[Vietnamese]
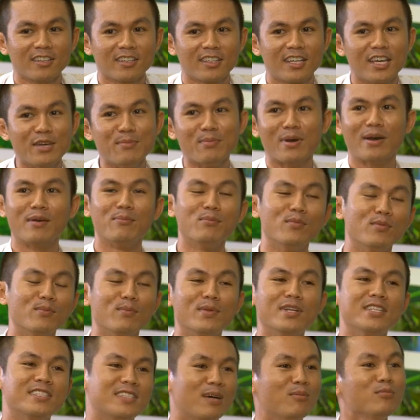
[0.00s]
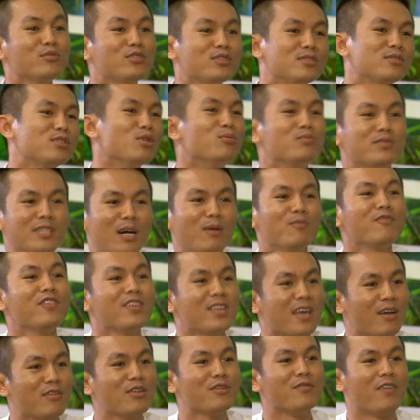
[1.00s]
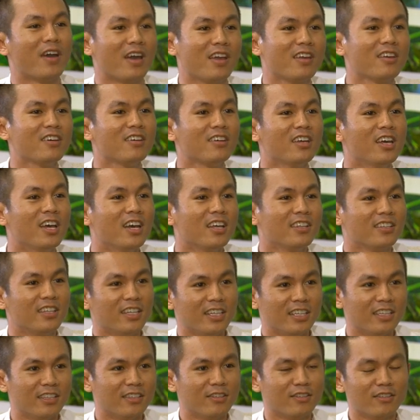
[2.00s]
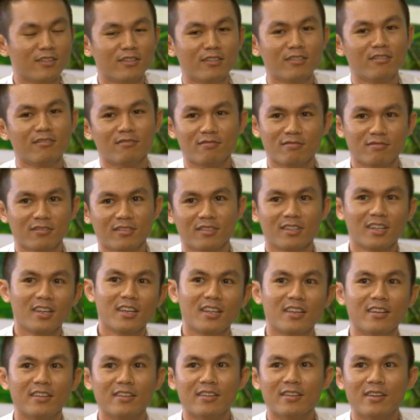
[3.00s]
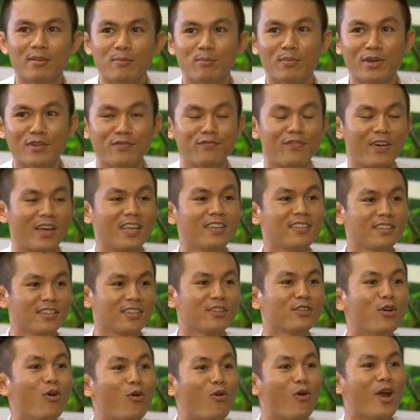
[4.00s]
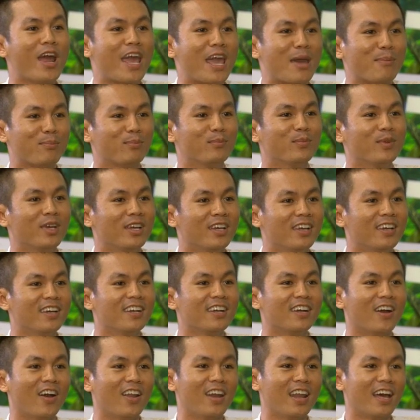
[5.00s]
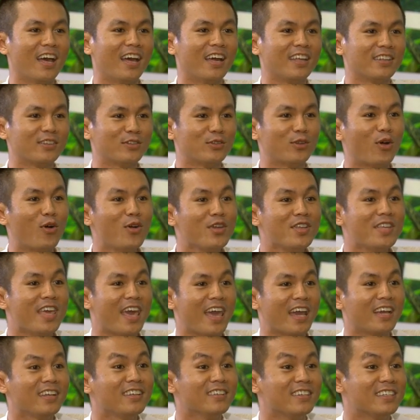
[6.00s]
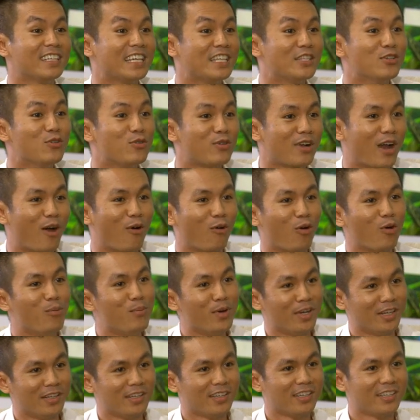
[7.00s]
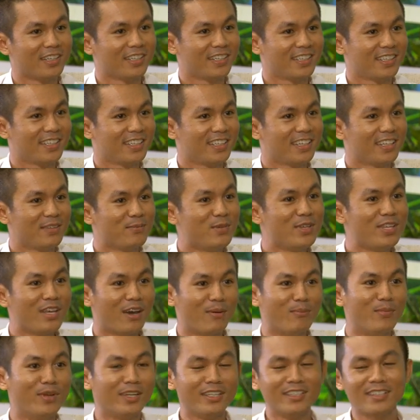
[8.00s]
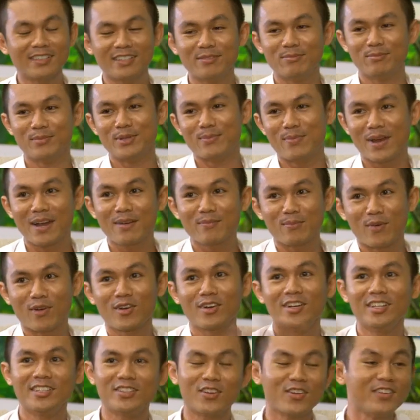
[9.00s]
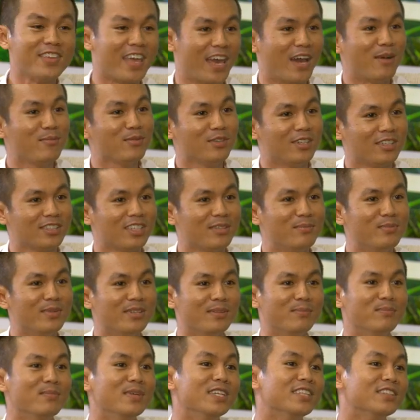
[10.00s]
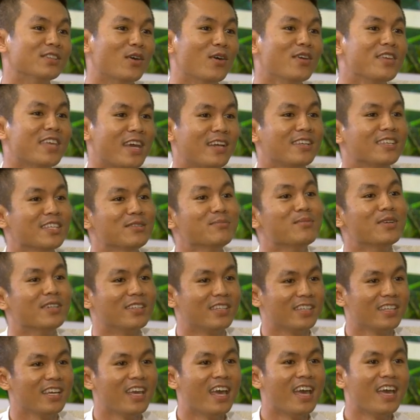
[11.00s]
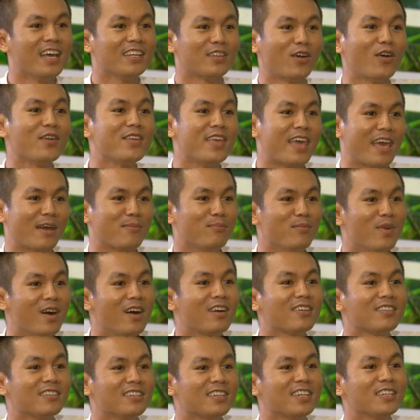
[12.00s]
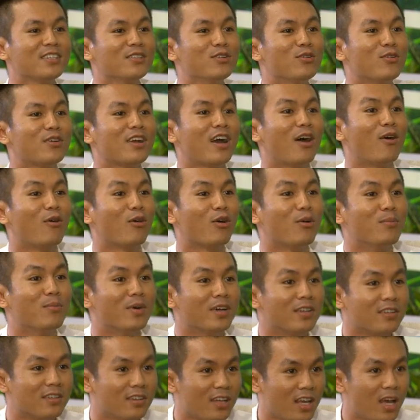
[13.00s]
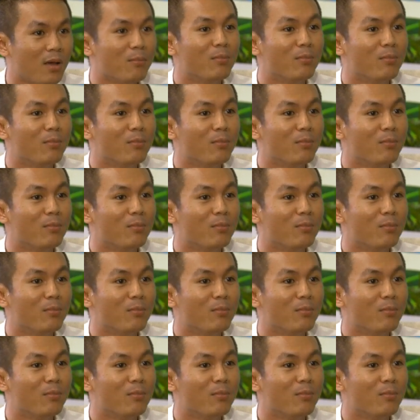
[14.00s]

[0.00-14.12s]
khi mà mình sống chung sống với nhau như vậy á, thì mình phải thu hẹp gọi là tối giản những cái nhu cầu của mình bây giờ mình mình bắt mọi người tối giản không được thì mình mình tối giản chính mình đi tối giản bớt những cái mình nhu cầu của trước, mình đúng không?